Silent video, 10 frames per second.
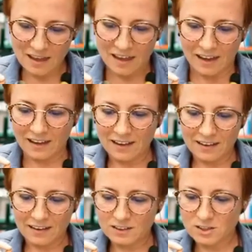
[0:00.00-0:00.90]

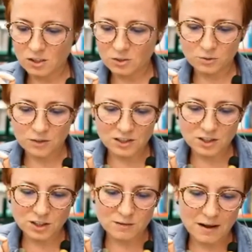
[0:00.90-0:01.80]
E, co tu
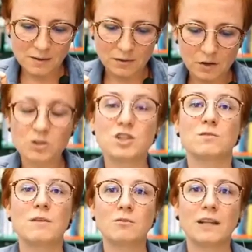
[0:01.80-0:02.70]
jeszcze mamy?
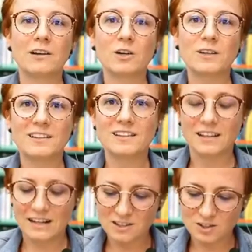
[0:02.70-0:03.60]
Otrzymał Nagrodę
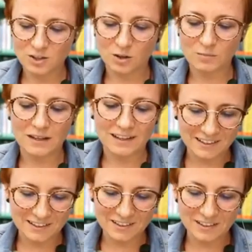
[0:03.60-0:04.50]
Literacką e,
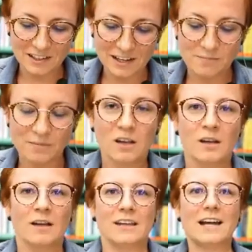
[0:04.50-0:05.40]
Gdynia.
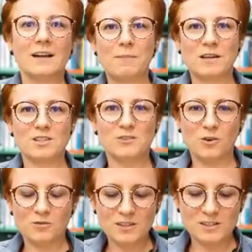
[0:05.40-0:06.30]
Jak
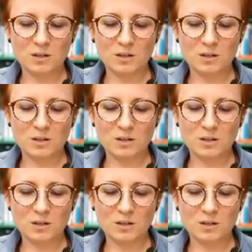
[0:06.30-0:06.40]
Państwo widzą,